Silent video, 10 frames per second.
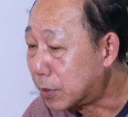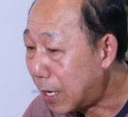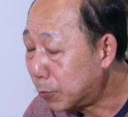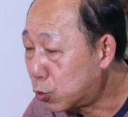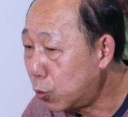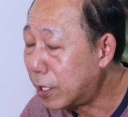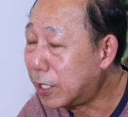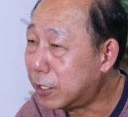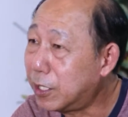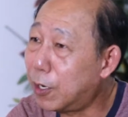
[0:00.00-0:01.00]
ทำธุร
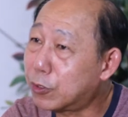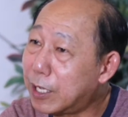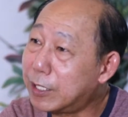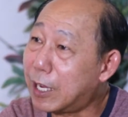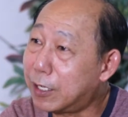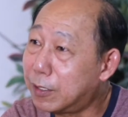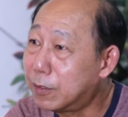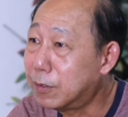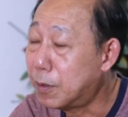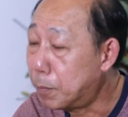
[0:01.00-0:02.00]
กิจที่เราถนัด
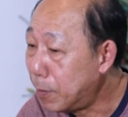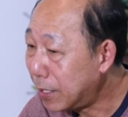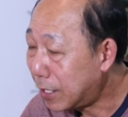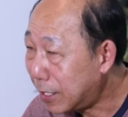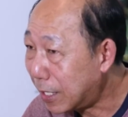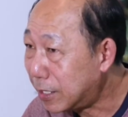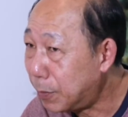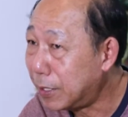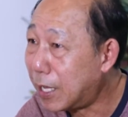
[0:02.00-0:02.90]
ไม่ถนัดอย่าไป